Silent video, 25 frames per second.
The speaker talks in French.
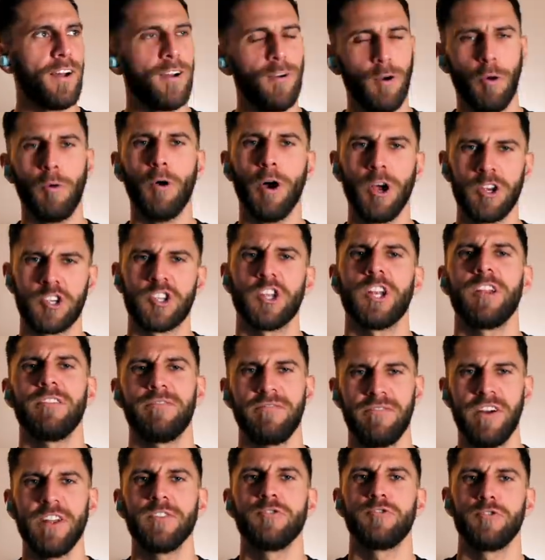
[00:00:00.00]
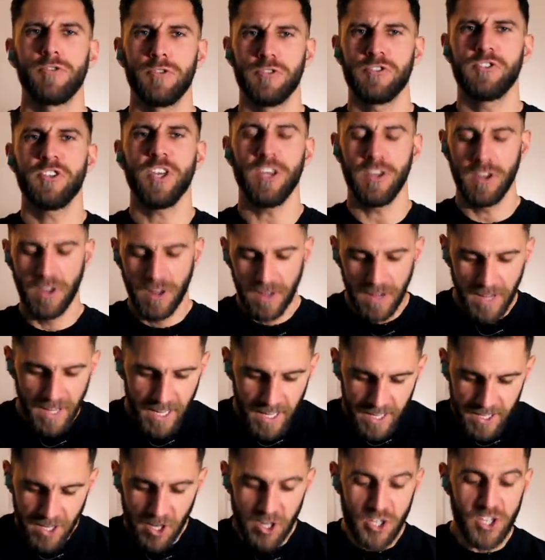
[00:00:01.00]
ah ouais, chez les fans, tu le sais.
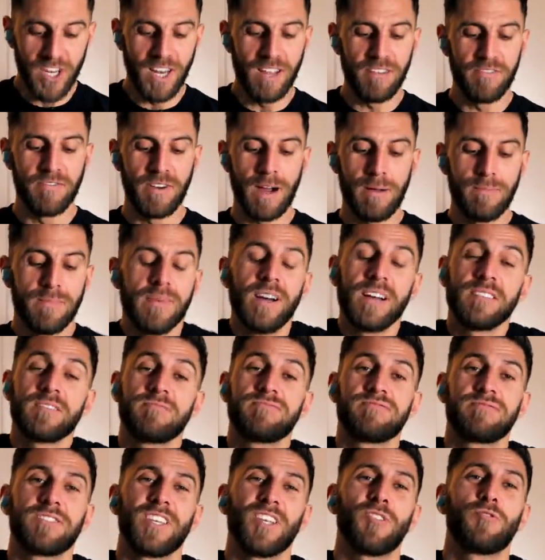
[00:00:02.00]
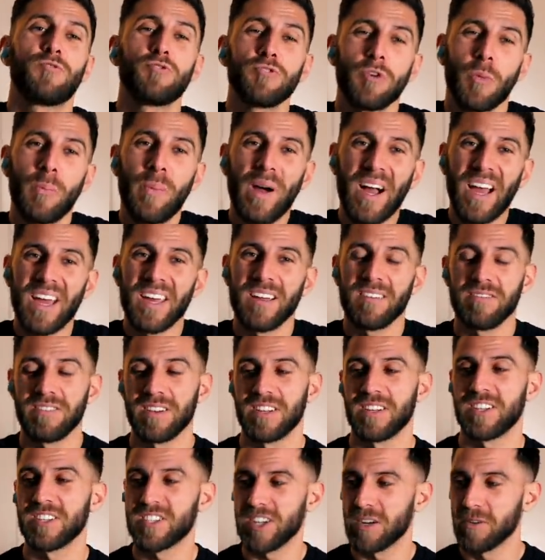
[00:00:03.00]
Non, chez les femmes, bah, c'est toujours pareil.
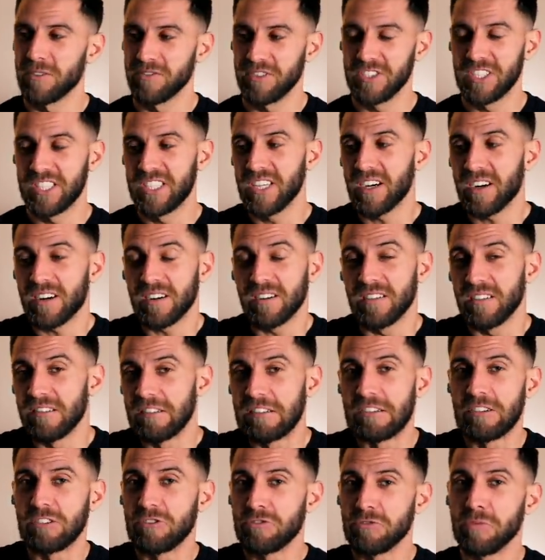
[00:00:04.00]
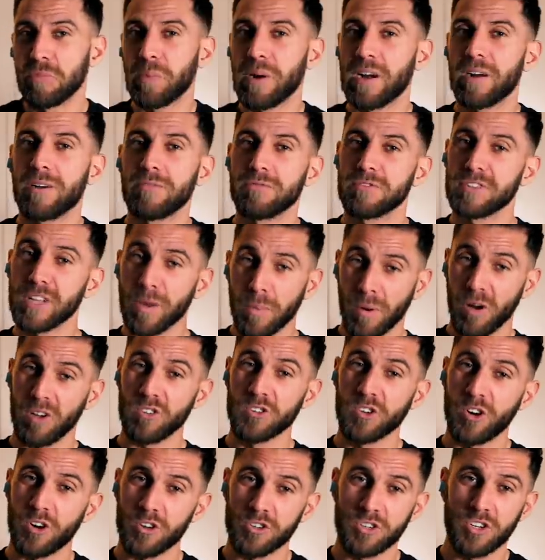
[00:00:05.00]
Enfin, j'ai envie de dire, je je vais pas vous
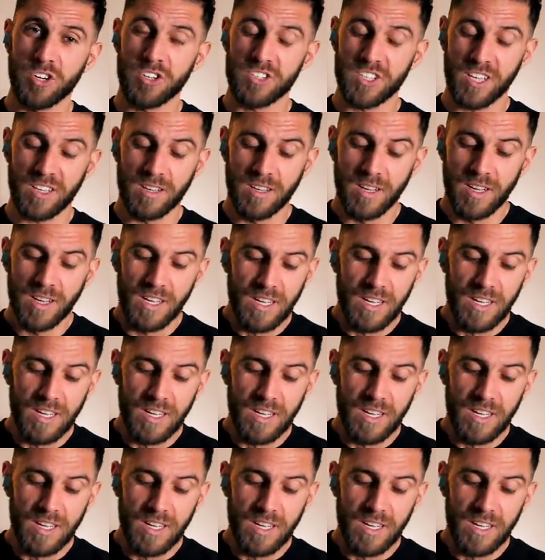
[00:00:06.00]
apprendre grand chose. Hein.